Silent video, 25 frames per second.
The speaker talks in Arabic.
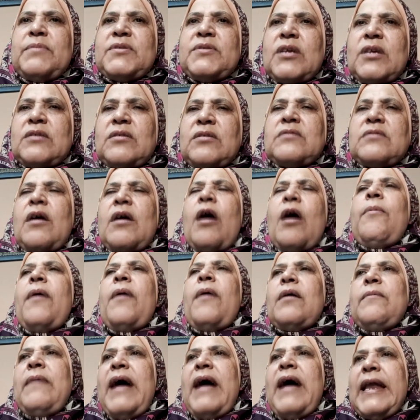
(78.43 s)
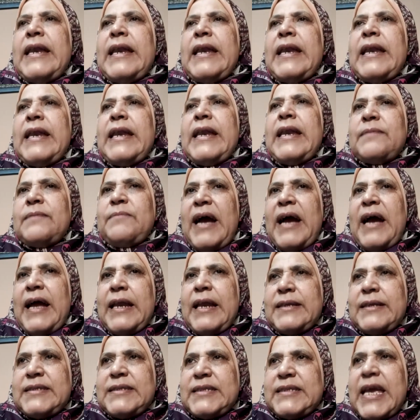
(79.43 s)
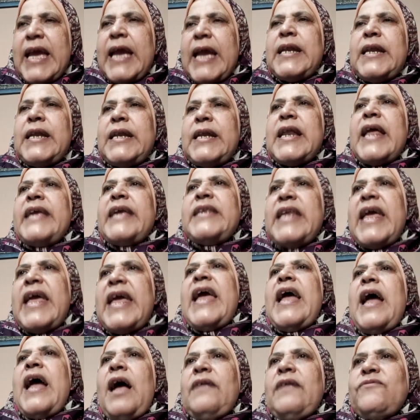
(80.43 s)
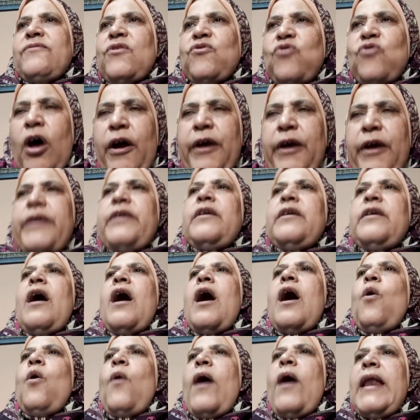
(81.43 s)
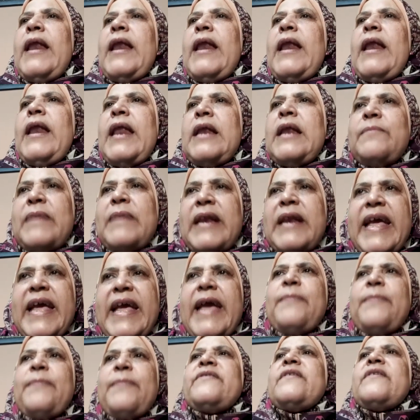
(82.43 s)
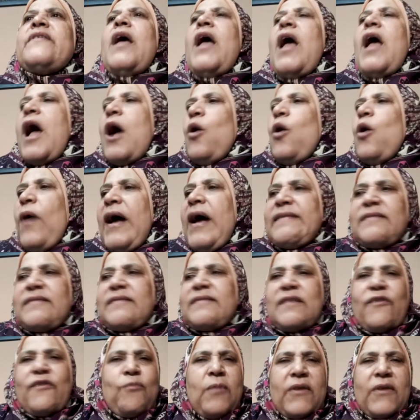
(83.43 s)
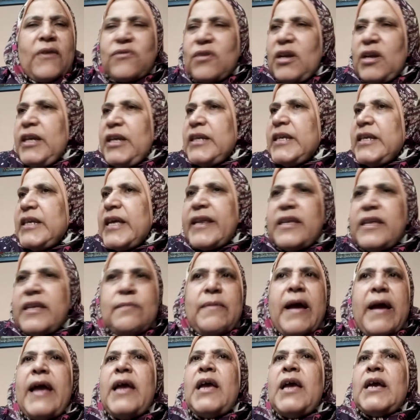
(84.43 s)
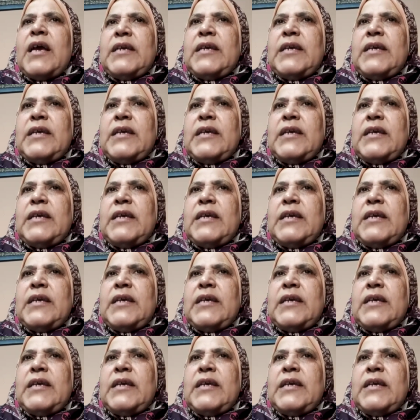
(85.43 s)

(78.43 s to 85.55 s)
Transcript: بتتطابق مع مع السائل اللي لقيناه عند الضحيه او على الملابس او حتى في مسرح الجريمه